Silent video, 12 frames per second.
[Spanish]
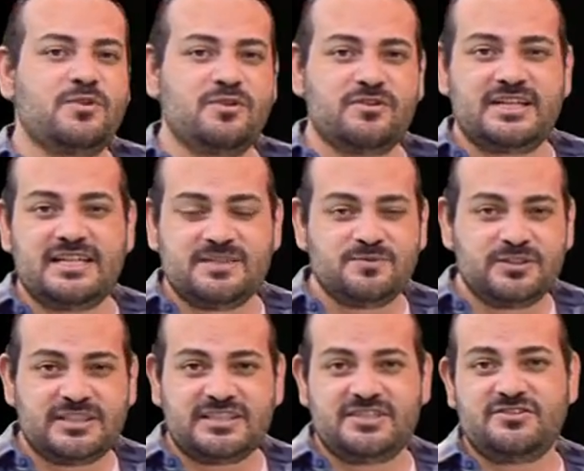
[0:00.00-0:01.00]
por lo que las
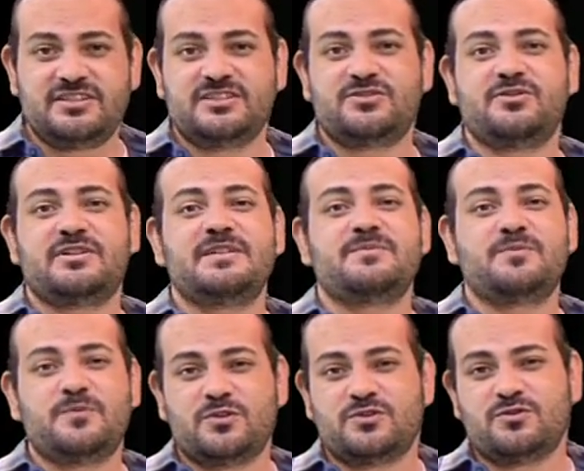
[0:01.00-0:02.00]
mutaciones
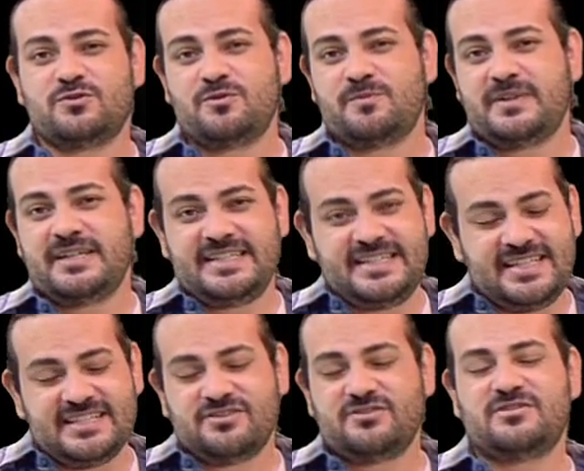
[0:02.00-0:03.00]
surgen por su culpa
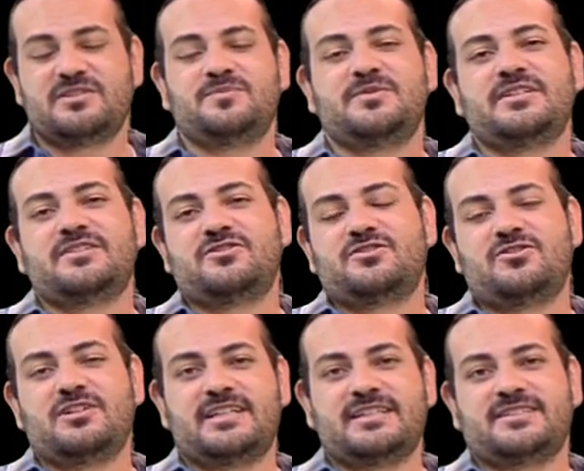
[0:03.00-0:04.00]
y eso no se puede
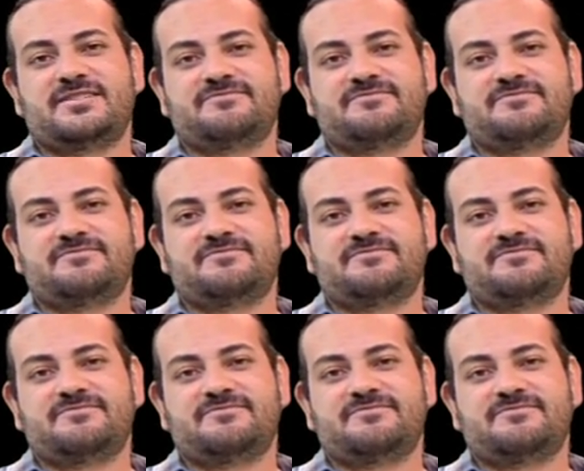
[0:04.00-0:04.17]
controlar.